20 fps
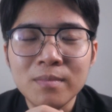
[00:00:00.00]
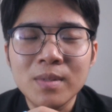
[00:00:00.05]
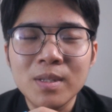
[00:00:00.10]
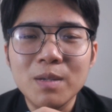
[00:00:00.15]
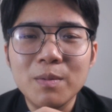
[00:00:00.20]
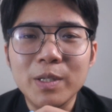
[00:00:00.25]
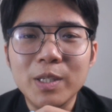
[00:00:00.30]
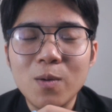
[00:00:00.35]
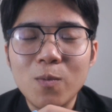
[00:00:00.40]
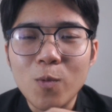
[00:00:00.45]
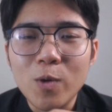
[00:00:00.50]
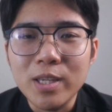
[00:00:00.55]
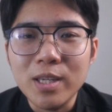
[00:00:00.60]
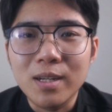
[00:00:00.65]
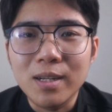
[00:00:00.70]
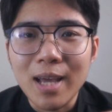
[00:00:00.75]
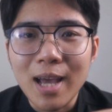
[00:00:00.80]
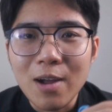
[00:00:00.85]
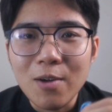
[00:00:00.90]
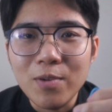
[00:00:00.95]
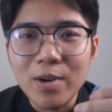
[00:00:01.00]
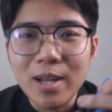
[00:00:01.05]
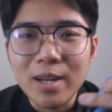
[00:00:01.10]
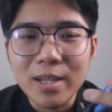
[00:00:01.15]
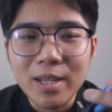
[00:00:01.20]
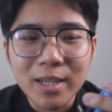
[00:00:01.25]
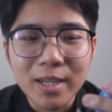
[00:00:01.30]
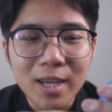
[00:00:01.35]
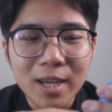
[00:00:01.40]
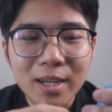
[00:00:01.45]
nhưng mà trong quá trình tháo ra
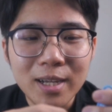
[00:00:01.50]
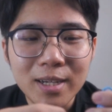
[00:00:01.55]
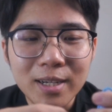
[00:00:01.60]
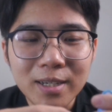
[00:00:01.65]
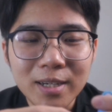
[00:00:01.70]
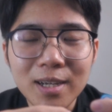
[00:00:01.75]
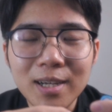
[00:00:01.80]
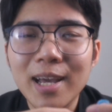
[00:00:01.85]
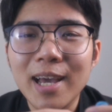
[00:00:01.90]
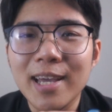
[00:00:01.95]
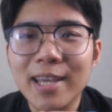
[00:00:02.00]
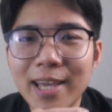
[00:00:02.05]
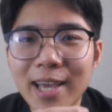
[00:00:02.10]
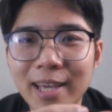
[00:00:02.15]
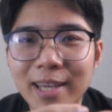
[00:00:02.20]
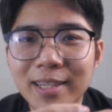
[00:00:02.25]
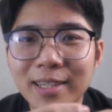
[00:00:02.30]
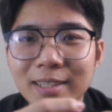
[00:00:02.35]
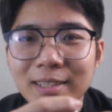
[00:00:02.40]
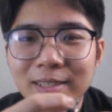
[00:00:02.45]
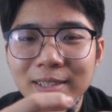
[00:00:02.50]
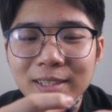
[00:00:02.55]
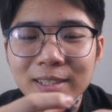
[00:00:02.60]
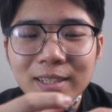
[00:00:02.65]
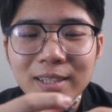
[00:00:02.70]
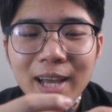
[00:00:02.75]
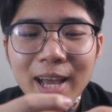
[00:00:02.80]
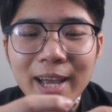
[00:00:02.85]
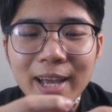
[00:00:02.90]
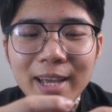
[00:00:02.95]
thì à, đứt hai dây
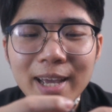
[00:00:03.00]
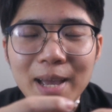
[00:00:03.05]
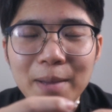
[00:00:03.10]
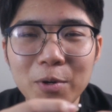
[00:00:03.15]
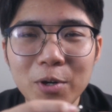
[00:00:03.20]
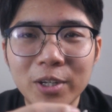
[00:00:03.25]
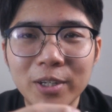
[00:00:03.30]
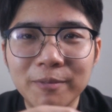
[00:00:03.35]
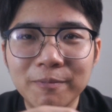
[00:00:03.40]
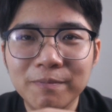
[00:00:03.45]
đứt hai cái cáp rồi